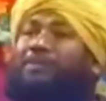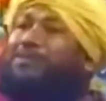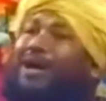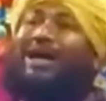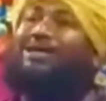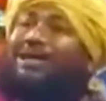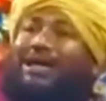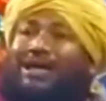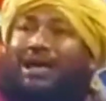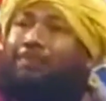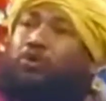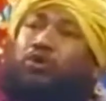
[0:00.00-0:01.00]
হাই রে হাই আমি
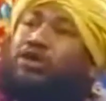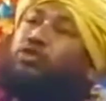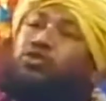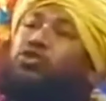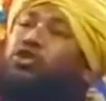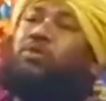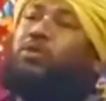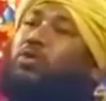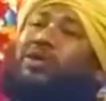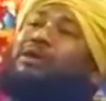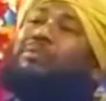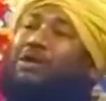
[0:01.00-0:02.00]
তো ইহুদি ধর্মকে অনেক
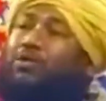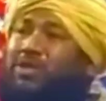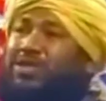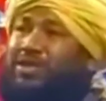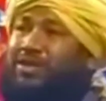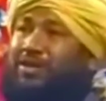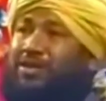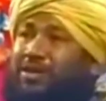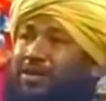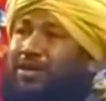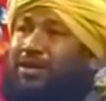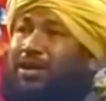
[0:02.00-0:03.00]
ভালোবাসি
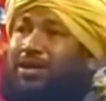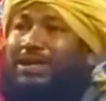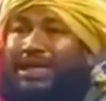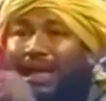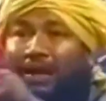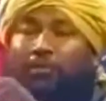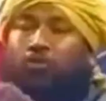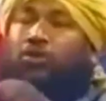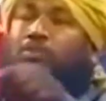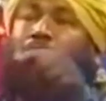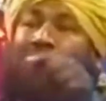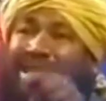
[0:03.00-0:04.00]
তাইলে আমি যদি
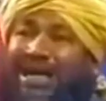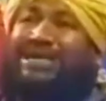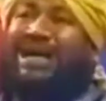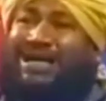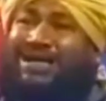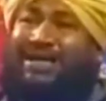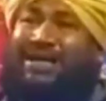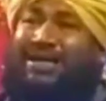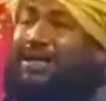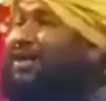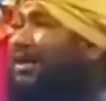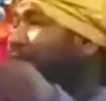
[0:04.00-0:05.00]
মক্কায় থাকি
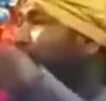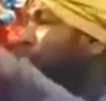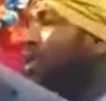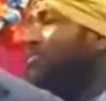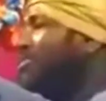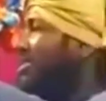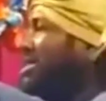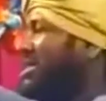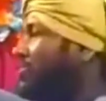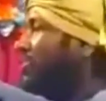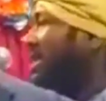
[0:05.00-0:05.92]
এই মোহাম্মদের সাথে তো দেখা